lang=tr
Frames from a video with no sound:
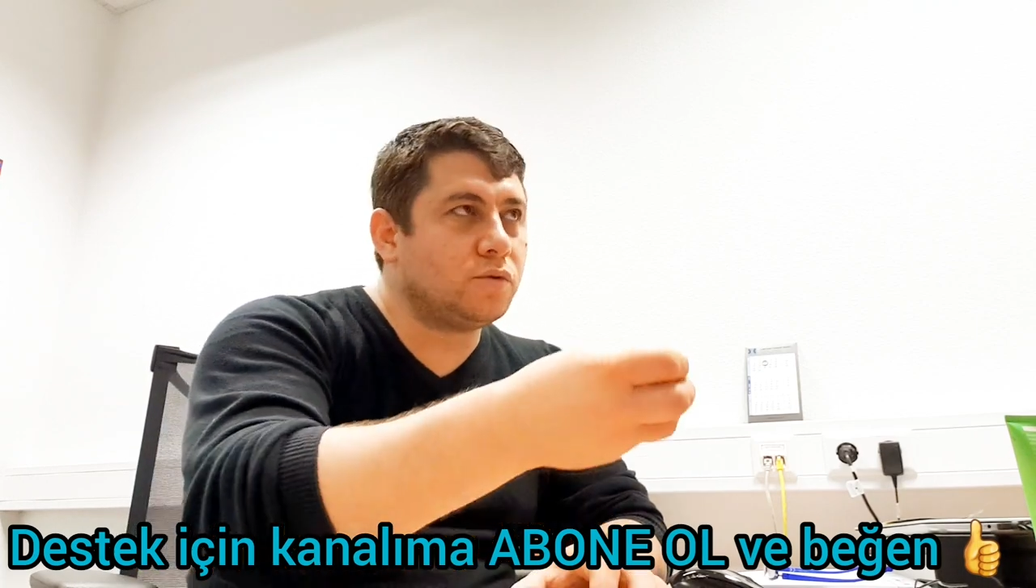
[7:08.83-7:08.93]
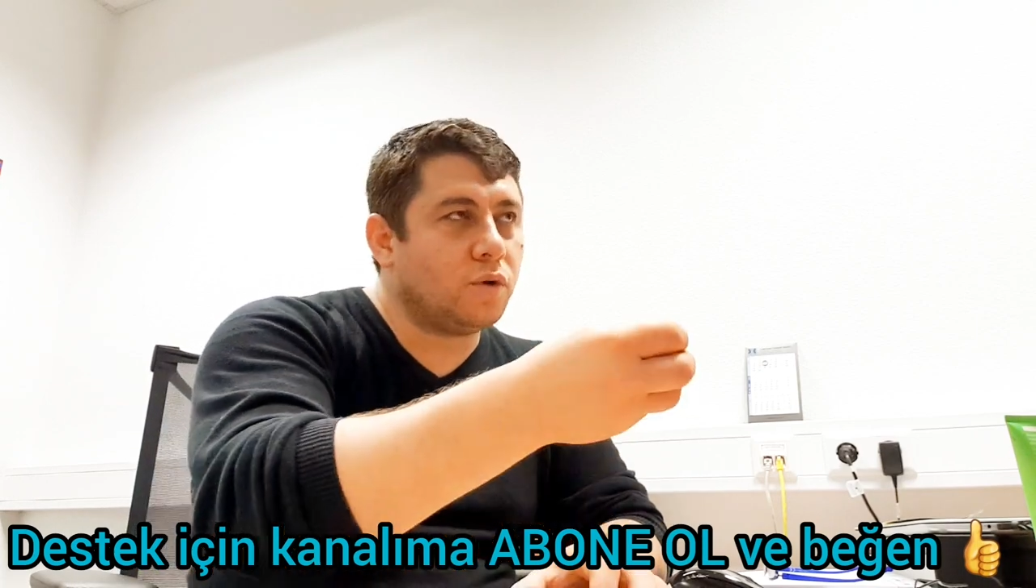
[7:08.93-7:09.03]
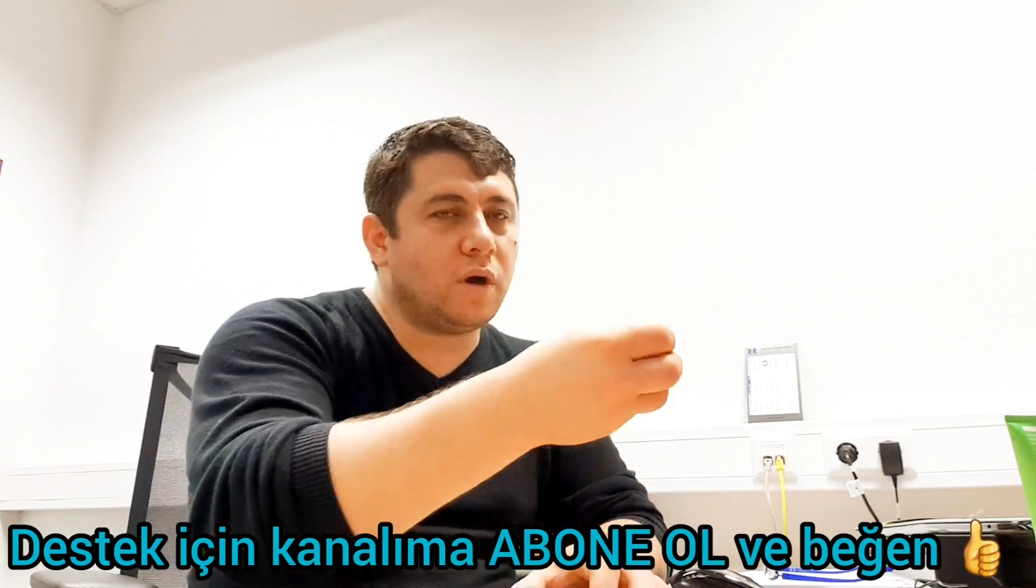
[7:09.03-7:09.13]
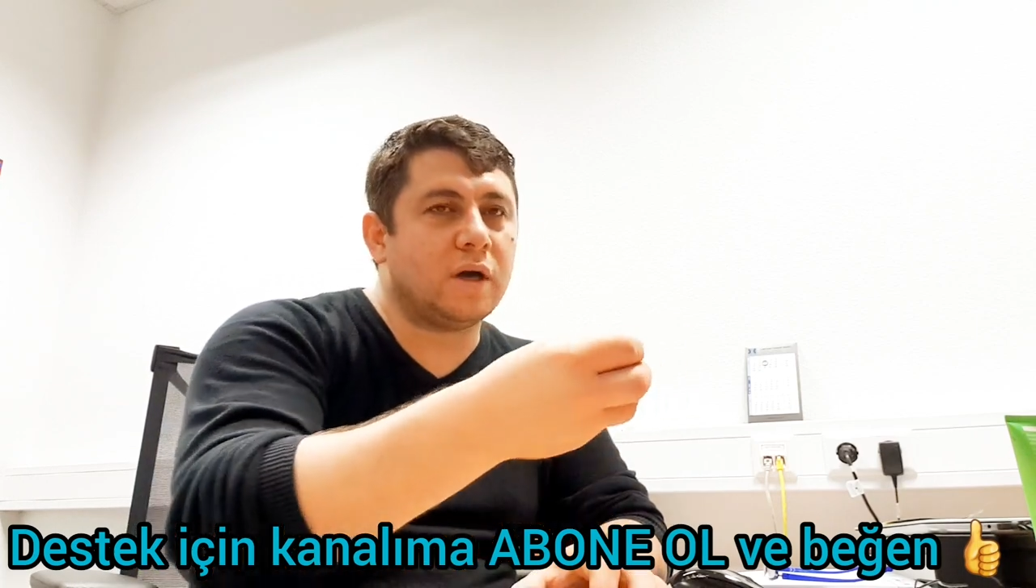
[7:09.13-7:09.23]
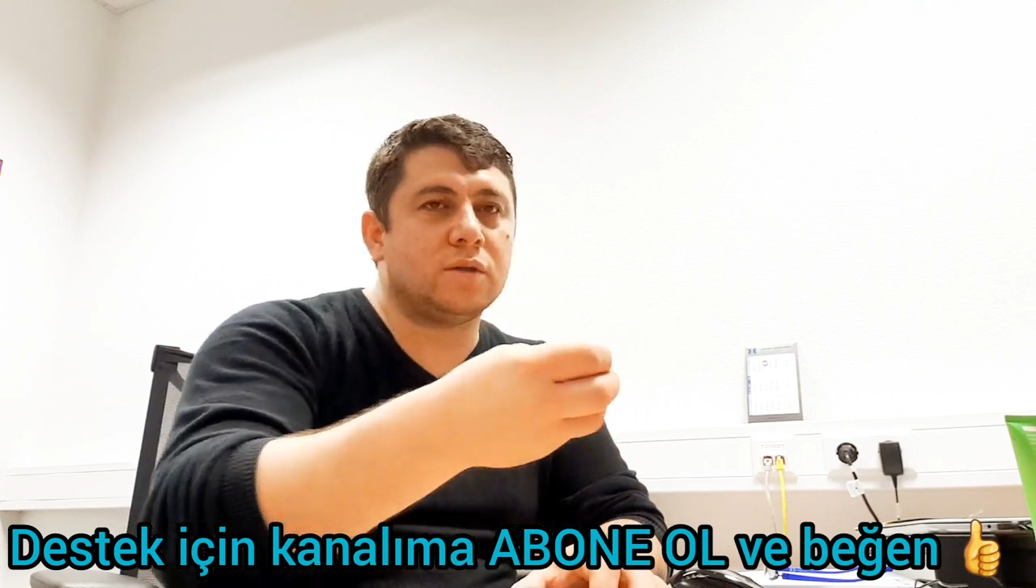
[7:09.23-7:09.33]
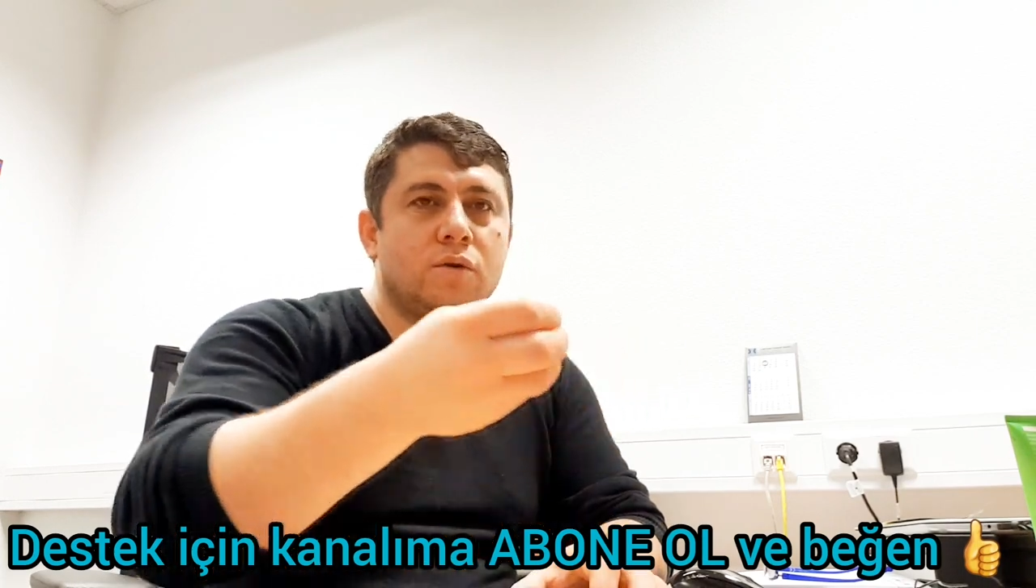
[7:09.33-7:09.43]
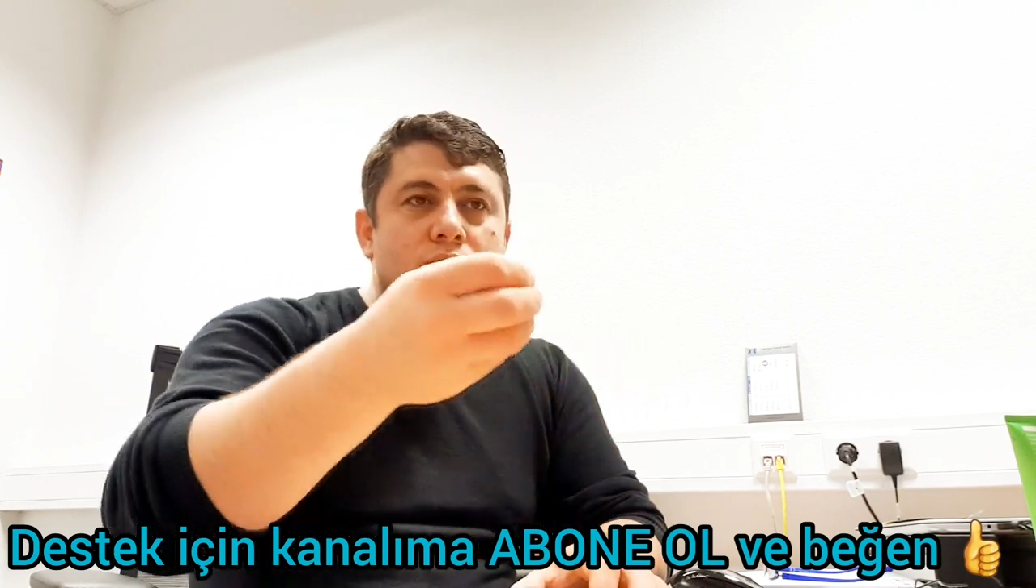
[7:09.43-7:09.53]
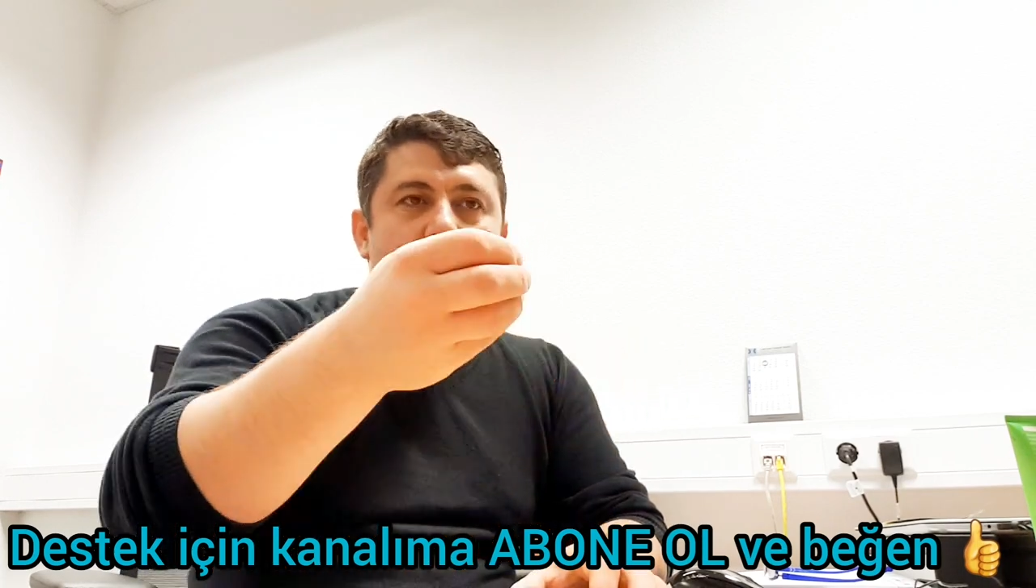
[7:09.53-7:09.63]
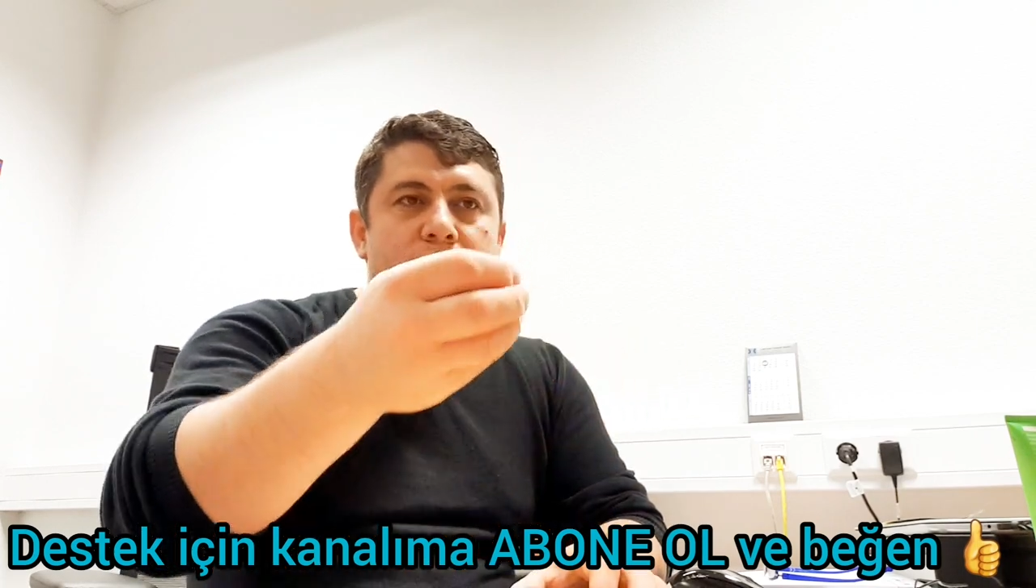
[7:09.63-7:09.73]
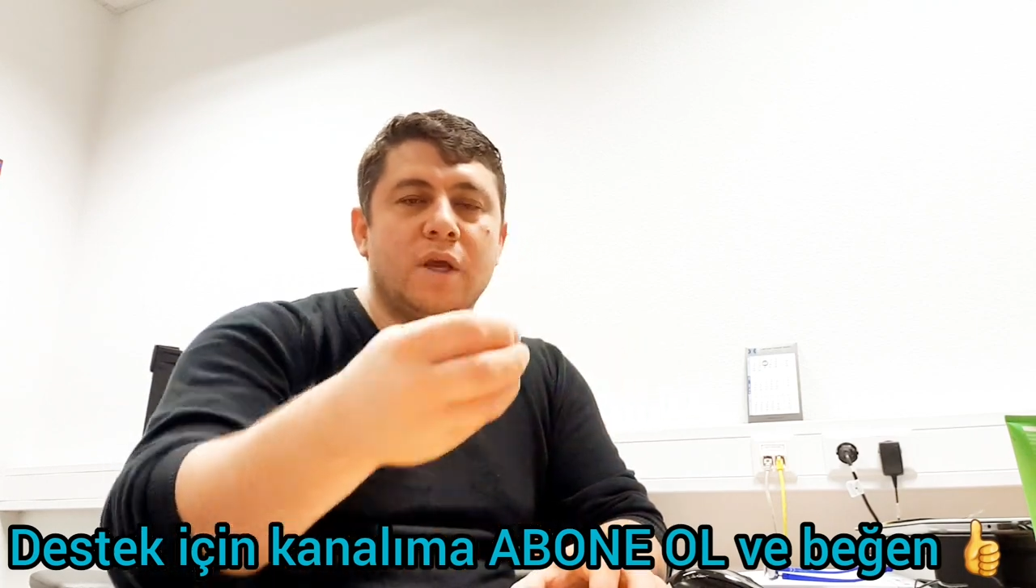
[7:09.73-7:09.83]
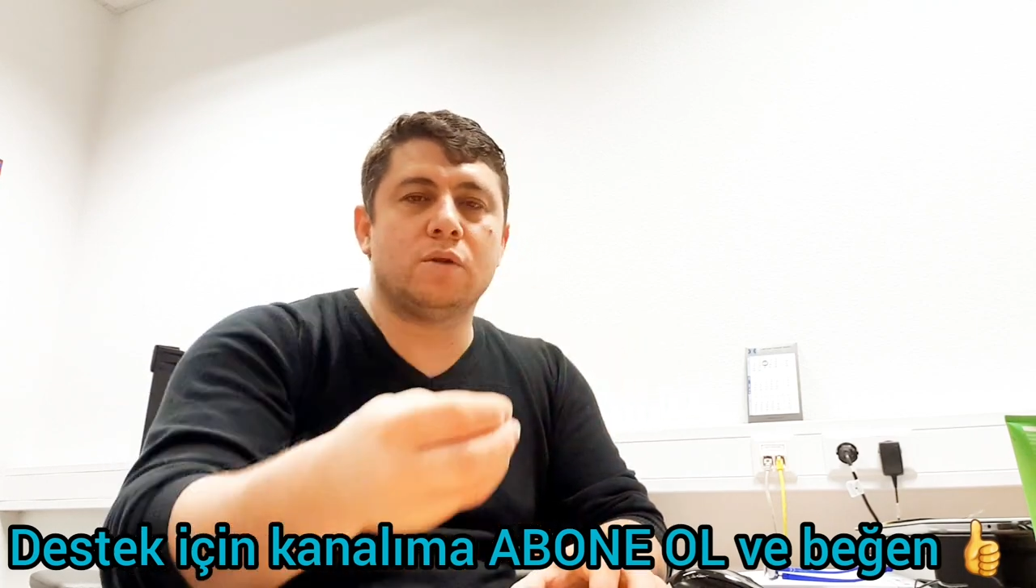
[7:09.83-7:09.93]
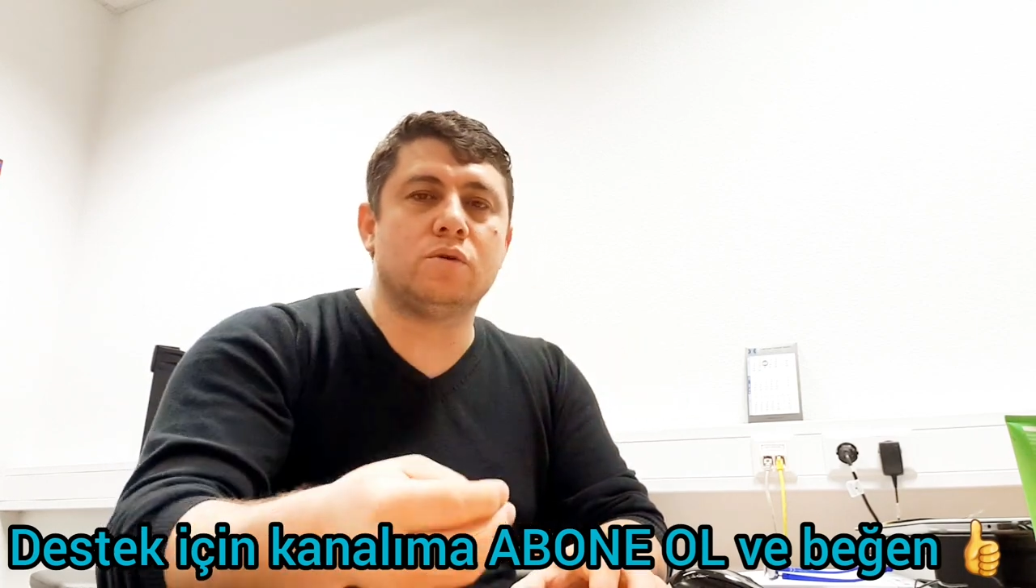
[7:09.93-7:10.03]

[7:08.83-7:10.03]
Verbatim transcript: sokakta olsun bir yerde